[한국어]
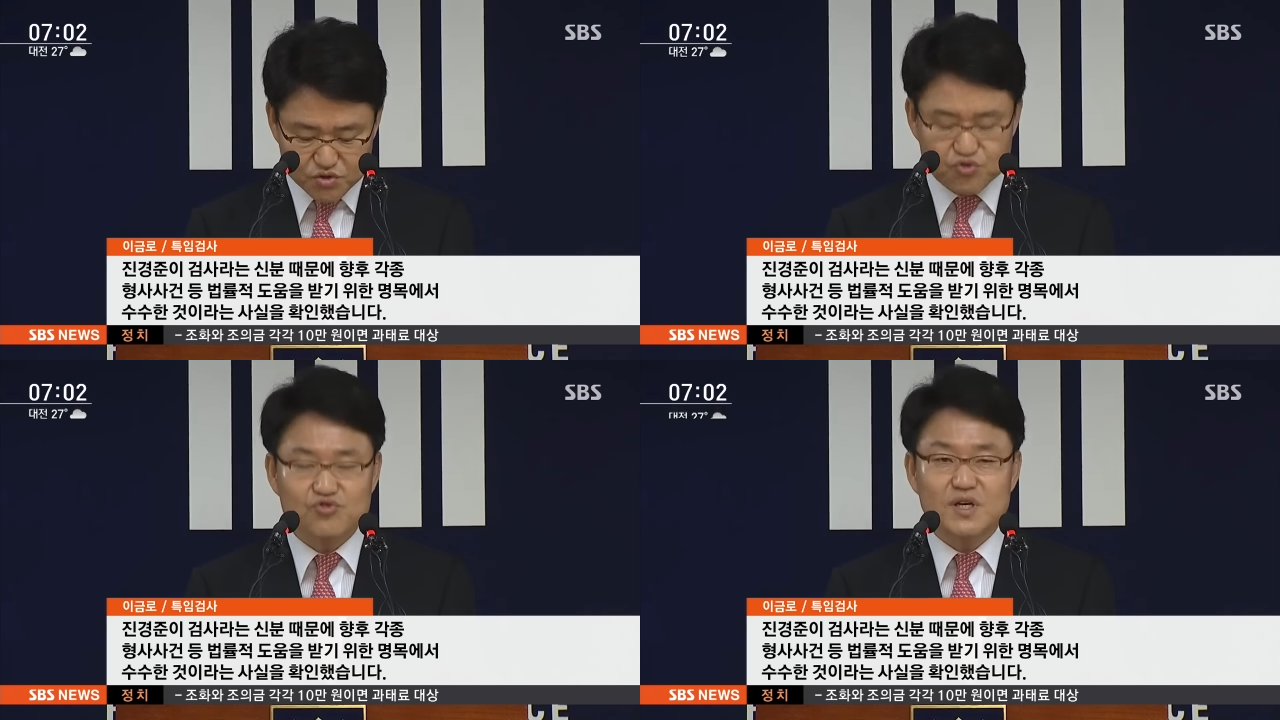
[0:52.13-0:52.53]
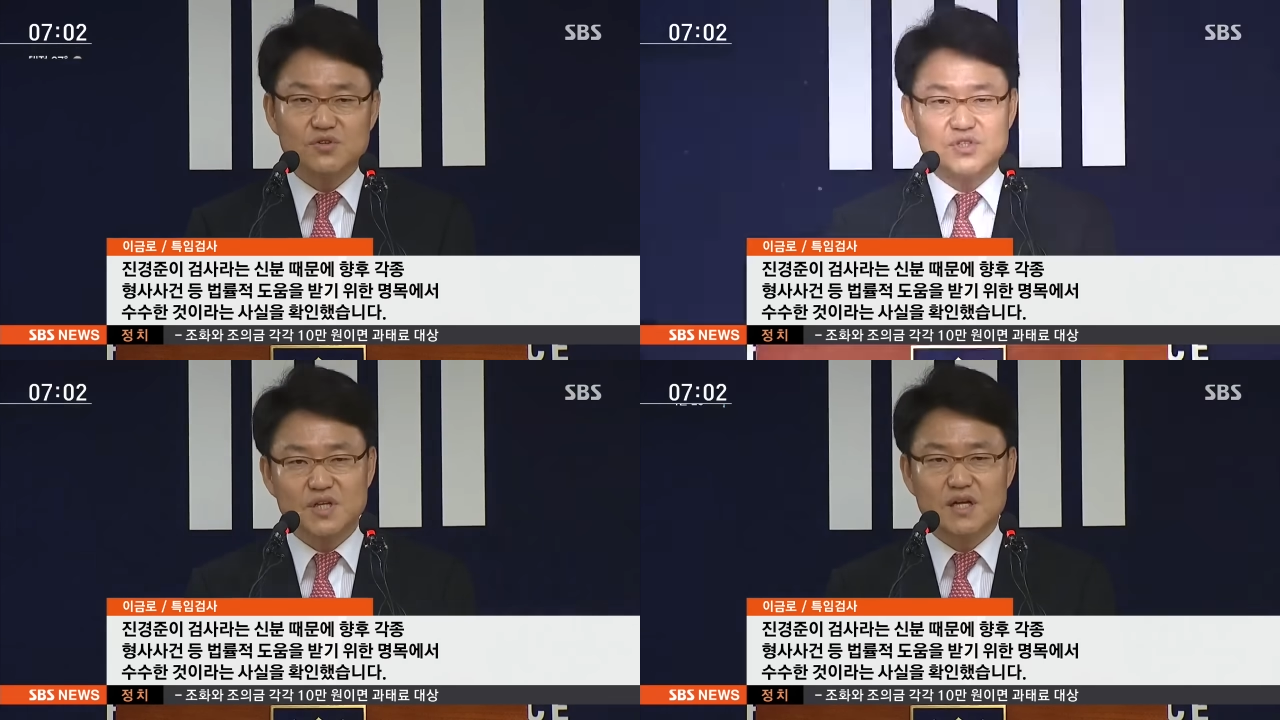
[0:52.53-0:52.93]

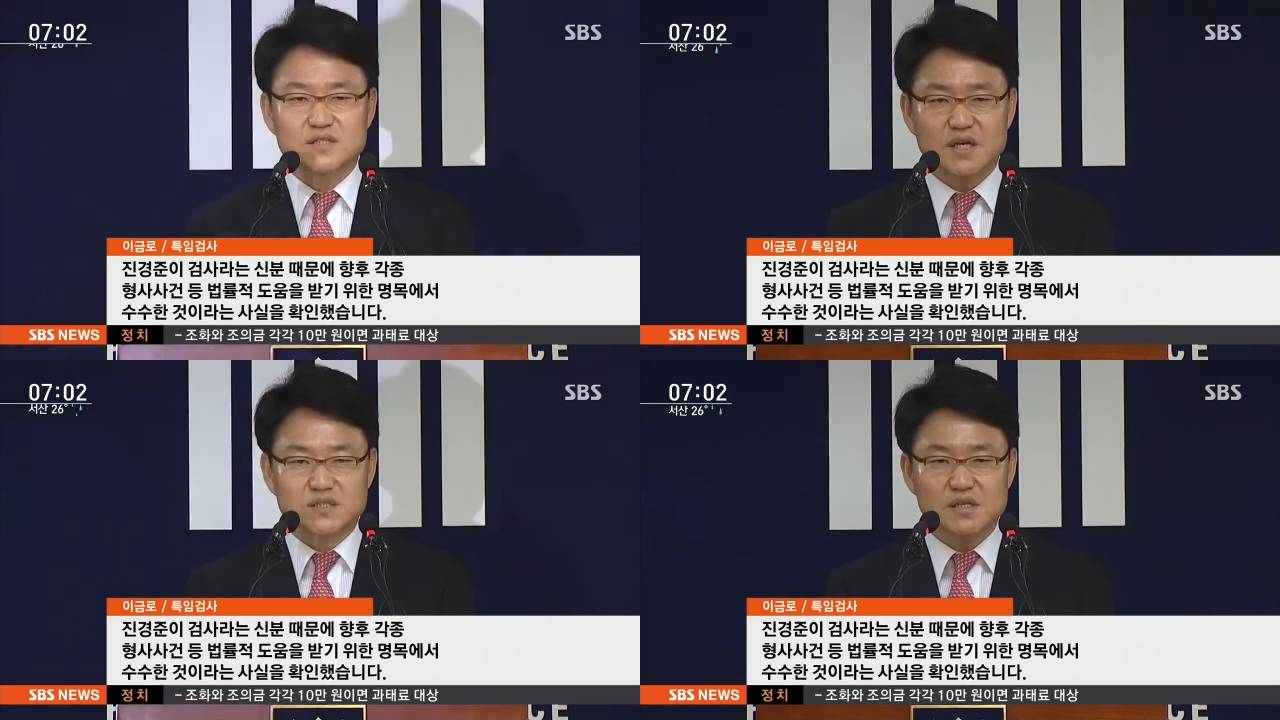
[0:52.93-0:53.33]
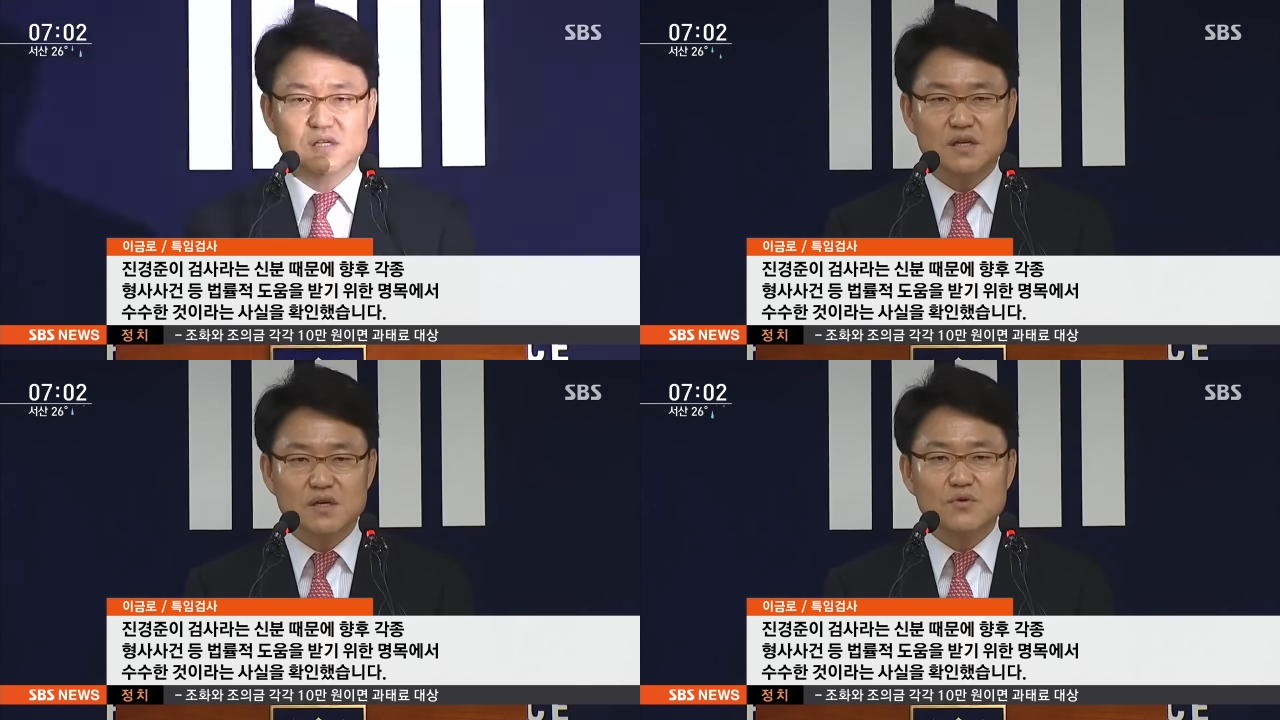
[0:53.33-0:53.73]
수수한 것이라는 사실을
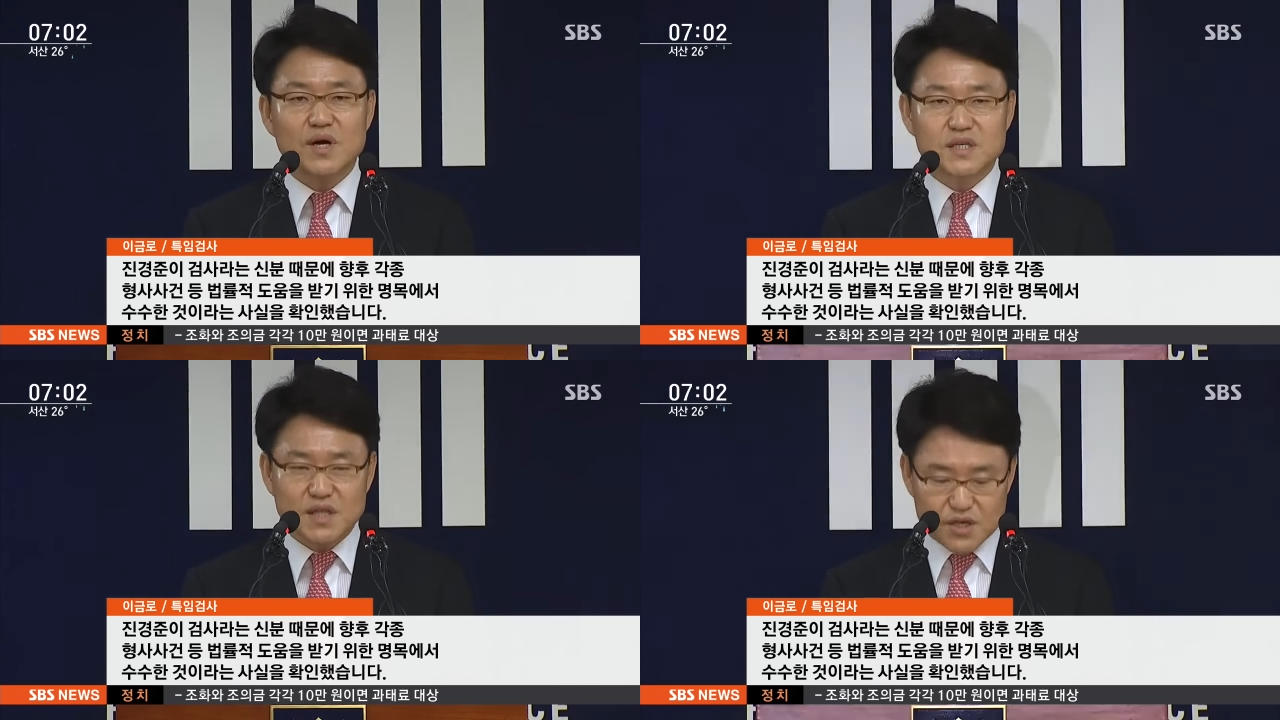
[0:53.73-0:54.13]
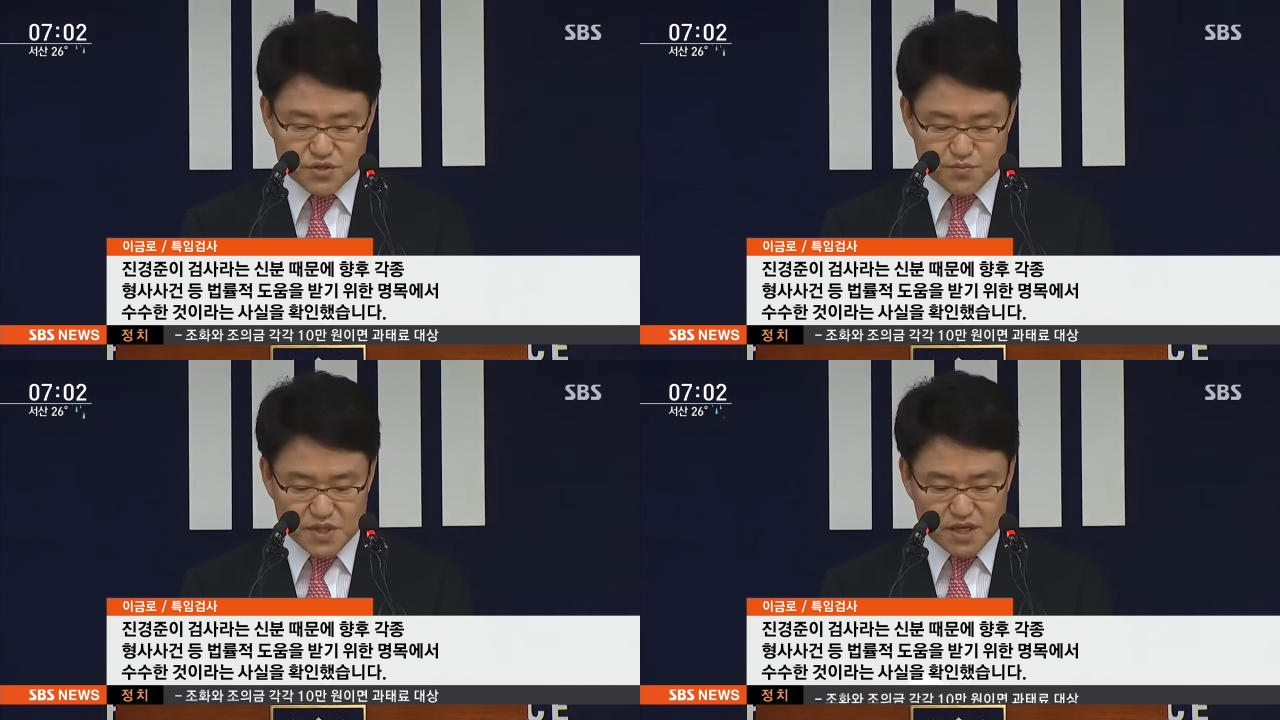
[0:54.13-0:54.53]

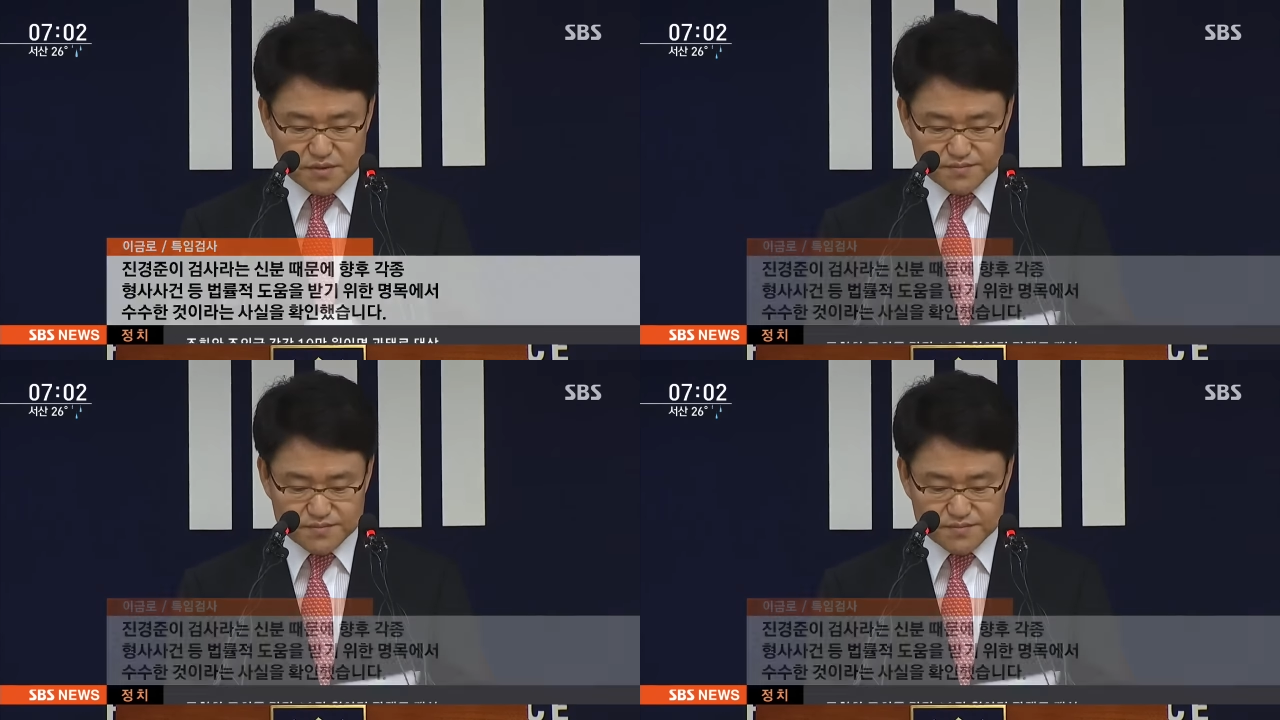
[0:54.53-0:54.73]
확인하였습니다.